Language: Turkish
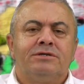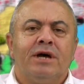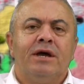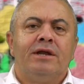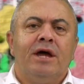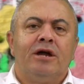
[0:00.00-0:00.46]

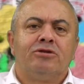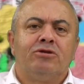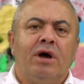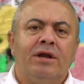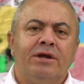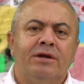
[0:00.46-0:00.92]
Sayın
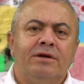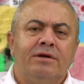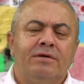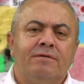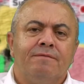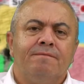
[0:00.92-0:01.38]

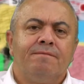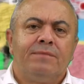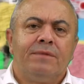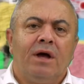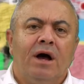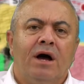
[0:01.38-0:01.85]
Erdoğan'ın
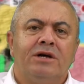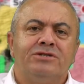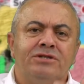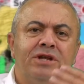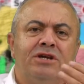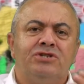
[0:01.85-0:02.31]

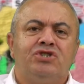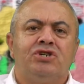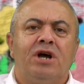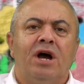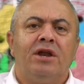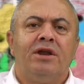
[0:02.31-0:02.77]
ağzından
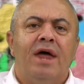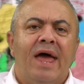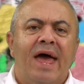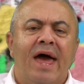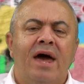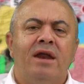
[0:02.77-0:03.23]
çıkan
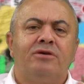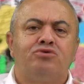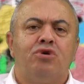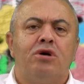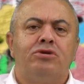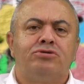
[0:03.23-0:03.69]
her
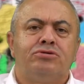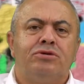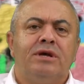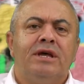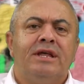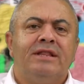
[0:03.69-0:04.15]
söz
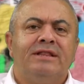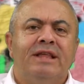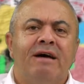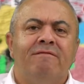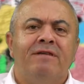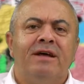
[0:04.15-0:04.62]

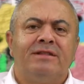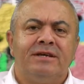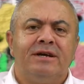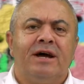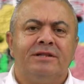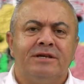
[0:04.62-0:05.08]
devlet
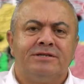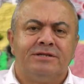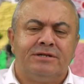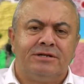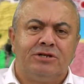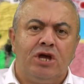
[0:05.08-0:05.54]

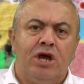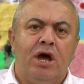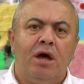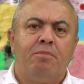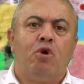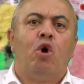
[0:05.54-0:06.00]
iradesidir
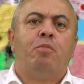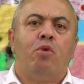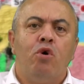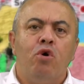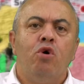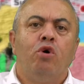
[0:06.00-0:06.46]
diye
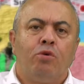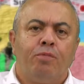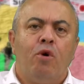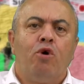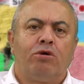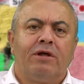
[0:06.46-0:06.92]
böyle
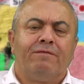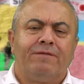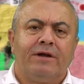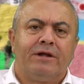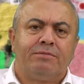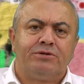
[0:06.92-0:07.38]
büyük büyük
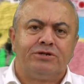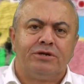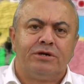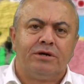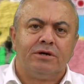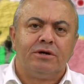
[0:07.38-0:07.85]
laflar
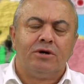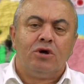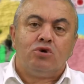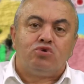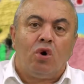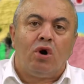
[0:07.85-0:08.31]
etmişti.
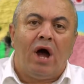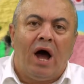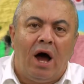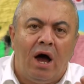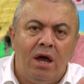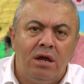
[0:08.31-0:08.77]

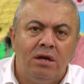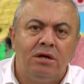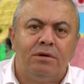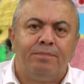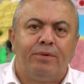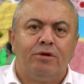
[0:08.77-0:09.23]
Sonra
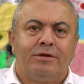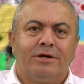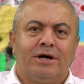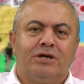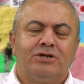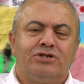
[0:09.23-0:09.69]
aynı
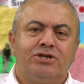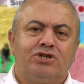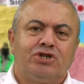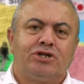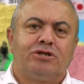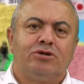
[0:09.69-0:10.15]

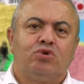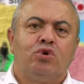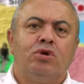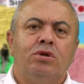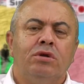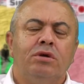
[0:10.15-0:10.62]
politikacı çıktı
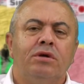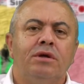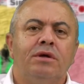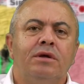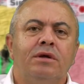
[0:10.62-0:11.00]
dün